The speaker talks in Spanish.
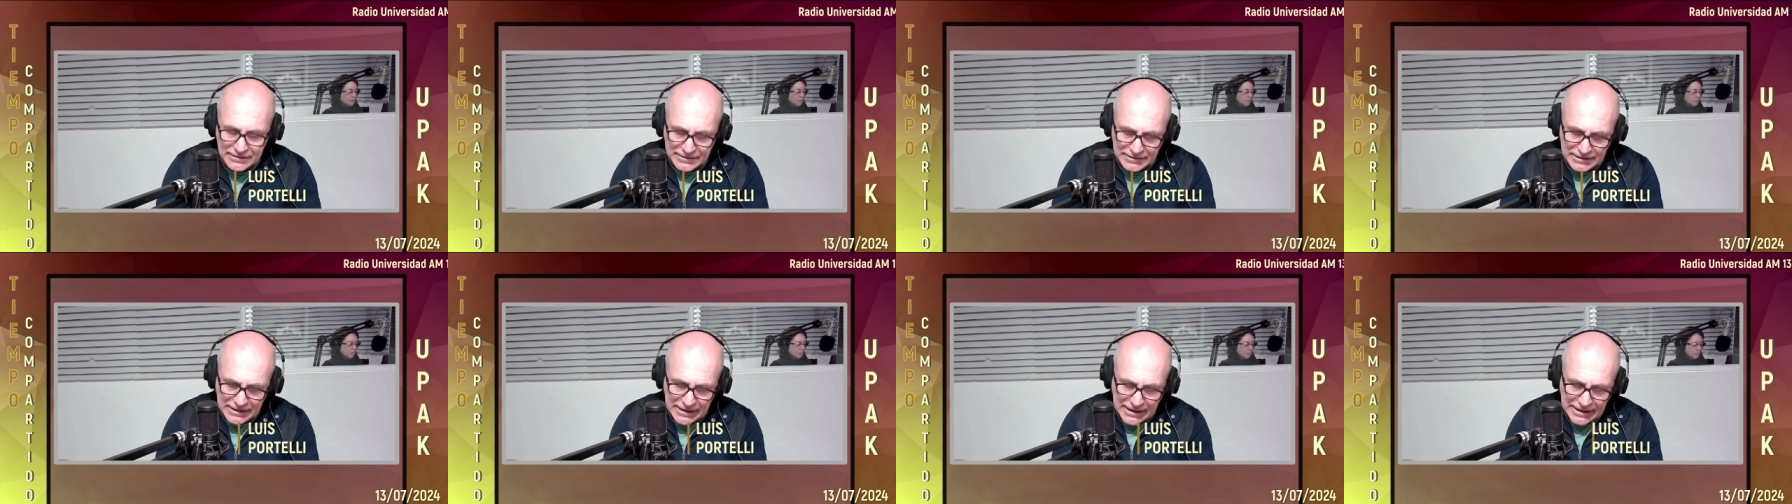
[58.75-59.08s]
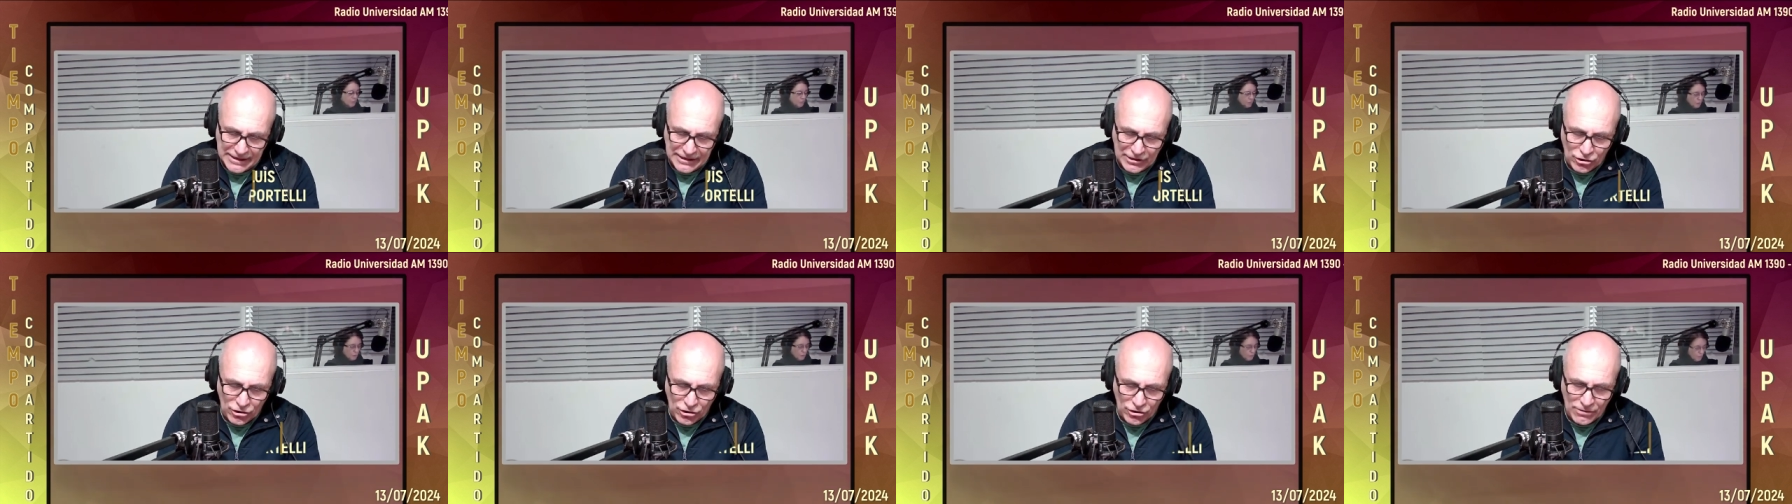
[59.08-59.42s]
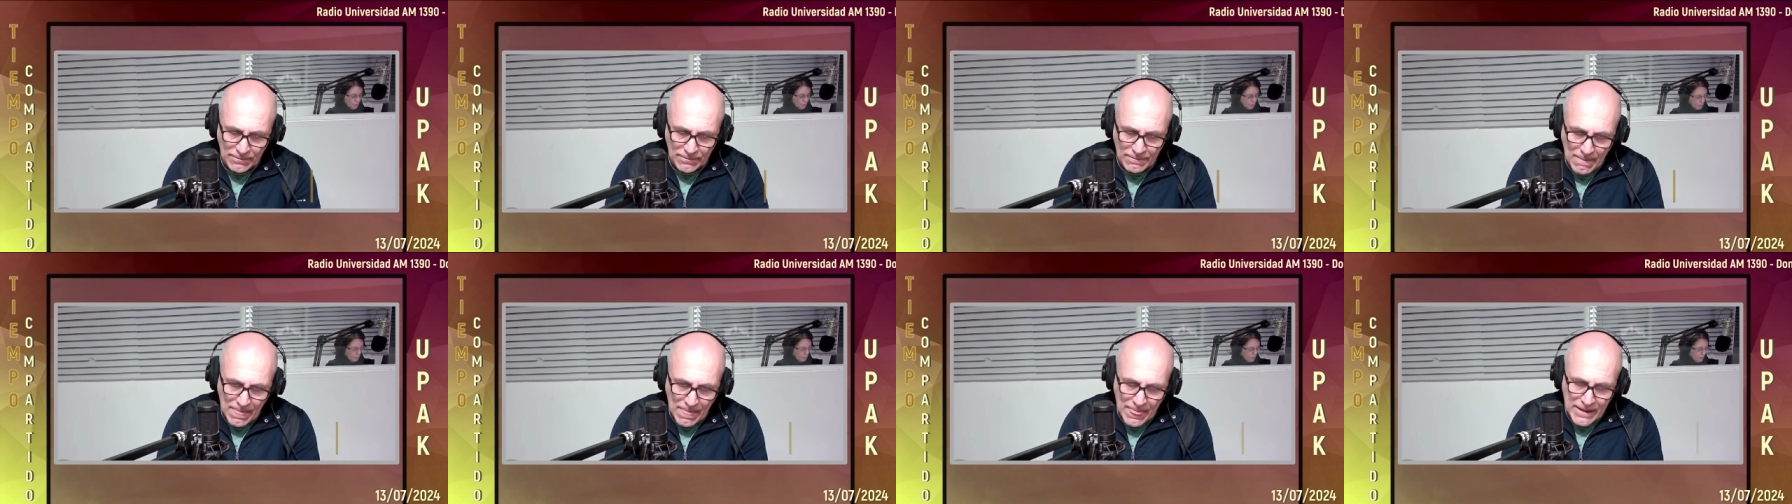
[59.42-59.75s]

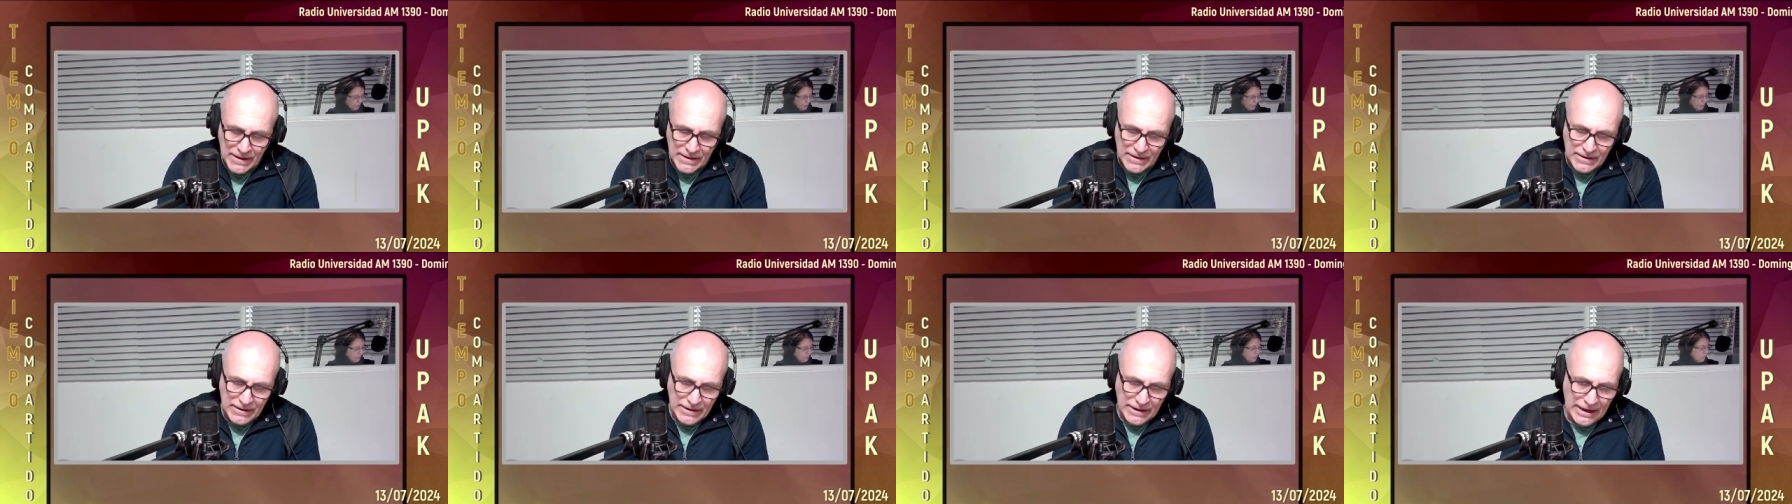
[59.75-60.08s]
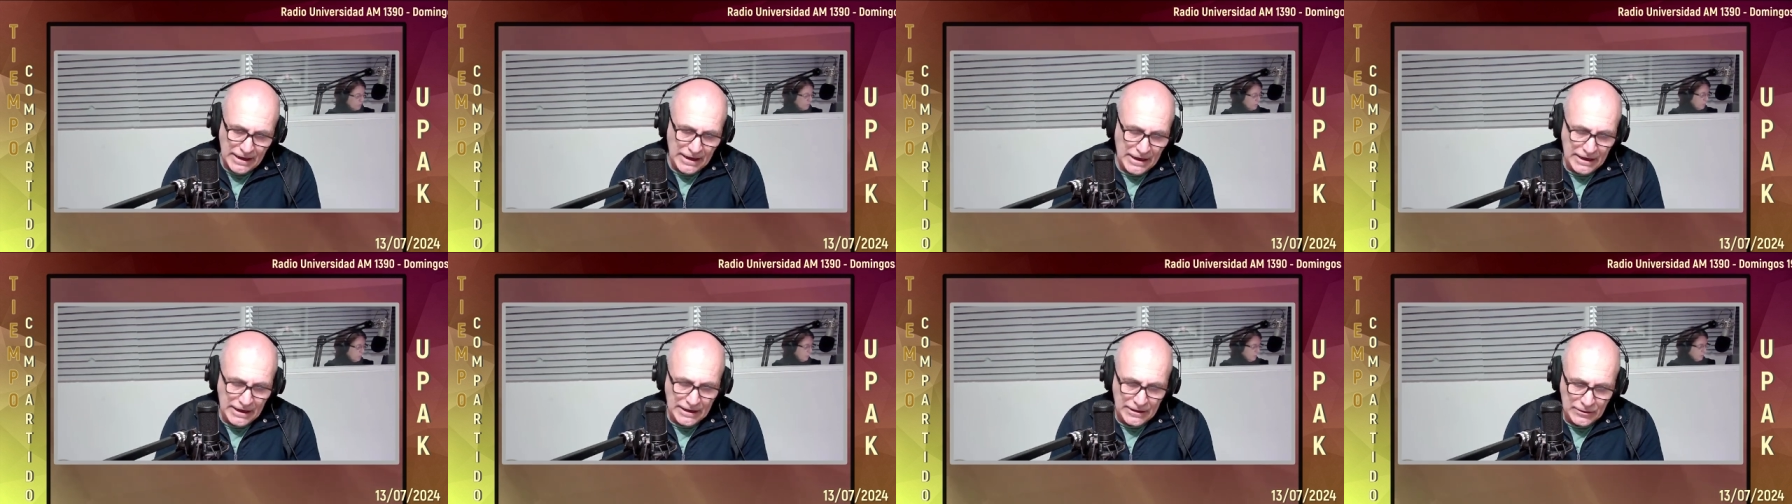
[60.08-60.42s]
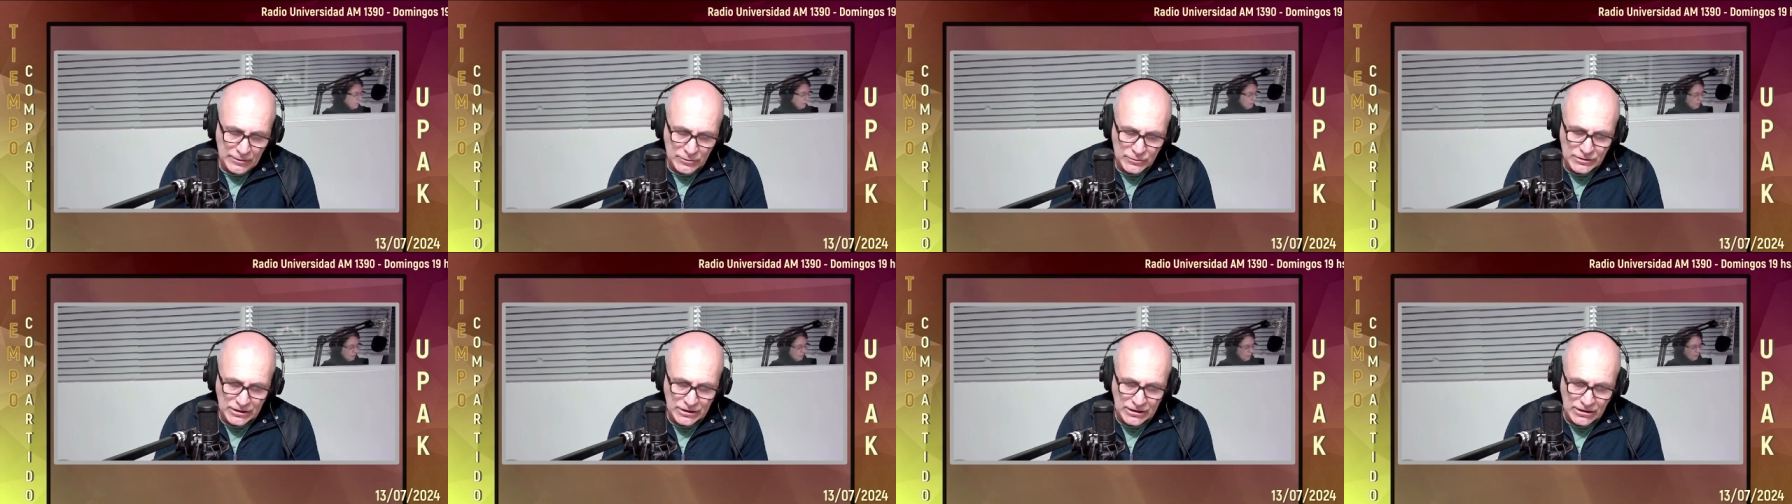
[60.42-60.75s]
traigo,
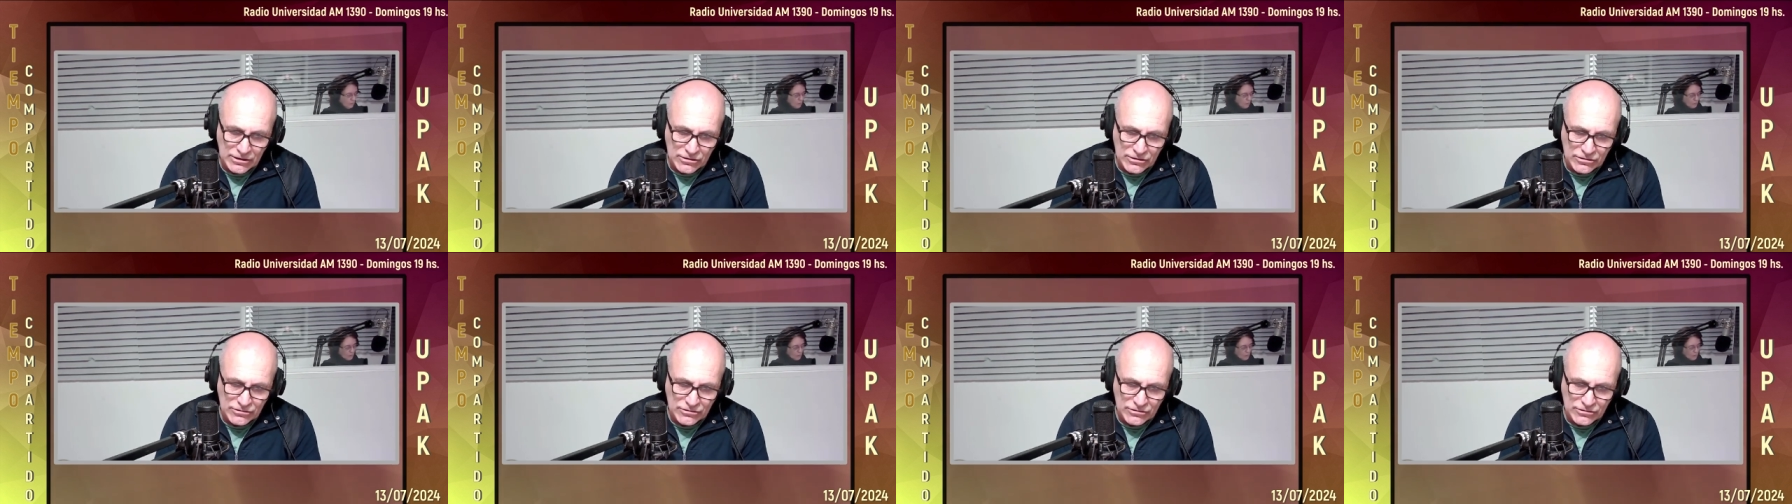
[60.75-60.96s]
eh, ustedes